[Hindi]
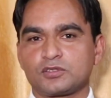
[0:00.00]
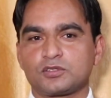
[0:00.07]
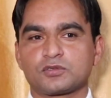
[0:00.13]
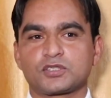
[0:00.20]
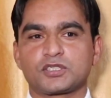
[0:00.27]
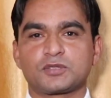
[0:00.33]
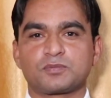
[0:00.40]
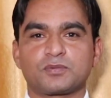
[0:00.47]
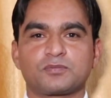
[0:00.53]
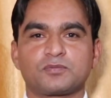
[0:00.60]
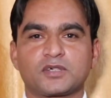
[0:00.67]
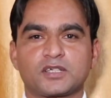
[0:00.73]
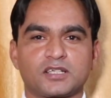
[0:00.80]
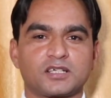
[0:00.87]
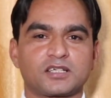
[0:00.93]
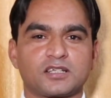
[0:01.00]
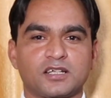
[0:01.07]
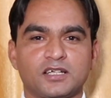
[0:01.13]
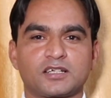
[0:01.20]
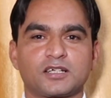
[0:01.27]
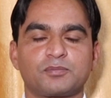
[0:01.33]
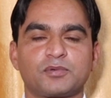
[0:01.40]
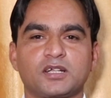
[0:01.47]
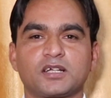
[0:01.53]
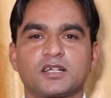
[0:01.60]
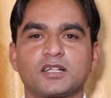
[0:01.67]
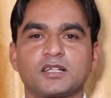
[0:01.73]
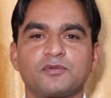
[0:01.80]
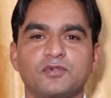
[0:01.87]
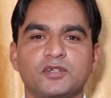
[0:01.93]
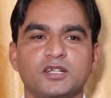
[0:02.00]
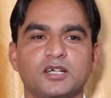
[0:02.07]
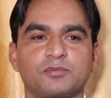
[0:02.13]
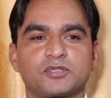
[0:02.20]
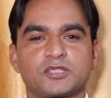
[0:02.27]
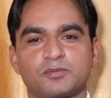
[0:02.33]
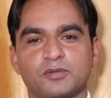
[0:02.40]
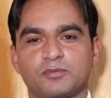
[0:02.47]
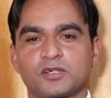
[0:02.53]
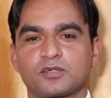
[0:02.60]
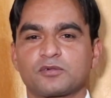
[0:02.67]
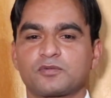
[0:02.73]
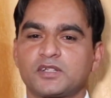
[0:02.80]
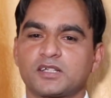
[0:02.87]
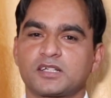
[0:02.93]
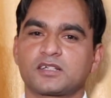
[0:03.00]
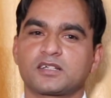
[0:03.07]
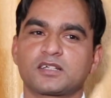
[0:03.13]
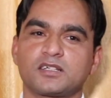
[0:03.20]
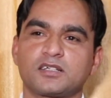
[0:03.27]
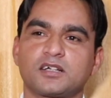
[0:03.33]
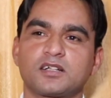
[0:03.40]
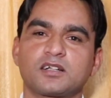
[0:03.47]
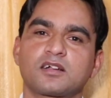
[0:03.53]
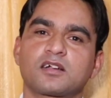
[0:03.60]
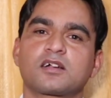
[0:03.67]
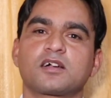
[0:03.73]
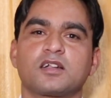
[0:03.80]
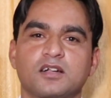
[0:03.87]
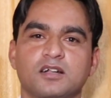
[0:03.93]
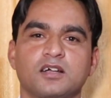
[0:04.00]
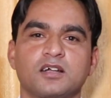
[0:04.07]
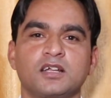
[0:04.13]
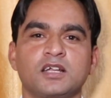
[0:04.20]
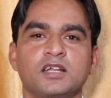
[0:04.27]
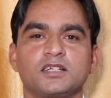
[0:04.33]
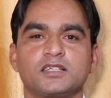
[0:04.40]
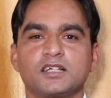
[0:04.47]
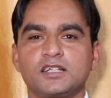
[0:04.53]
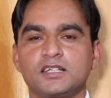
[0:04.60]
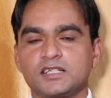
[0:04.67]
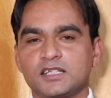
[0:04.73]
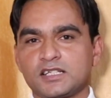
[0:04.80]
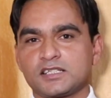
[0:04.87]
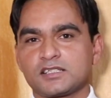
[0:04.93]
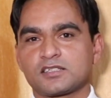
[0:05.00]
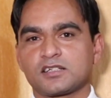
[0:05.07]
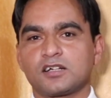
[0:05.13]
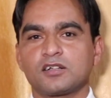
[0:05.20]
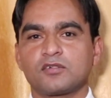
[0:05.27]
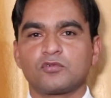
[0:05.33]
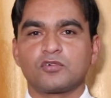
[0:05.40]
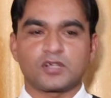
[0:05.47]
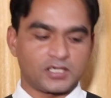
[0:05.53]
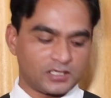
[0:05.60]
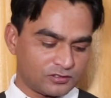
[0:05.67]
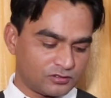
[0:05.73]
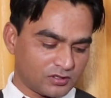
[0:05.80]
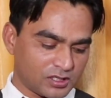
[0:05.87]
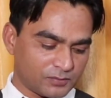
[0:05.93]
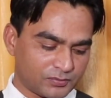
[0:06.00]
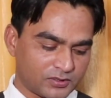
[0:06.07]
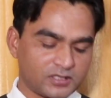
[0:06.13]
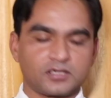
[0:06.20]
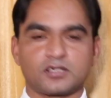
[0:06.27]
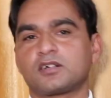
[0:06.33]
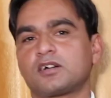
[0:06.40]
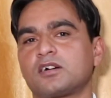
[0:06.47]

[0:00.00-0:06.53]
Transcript: जूसेज वगैरह खिलाएगा पिलाएगा लेकिन फिर आप इससे पेमेंट करोगे फिर कहेगा कि यार कल आना यानी ये इंसान वो हैं जो आपके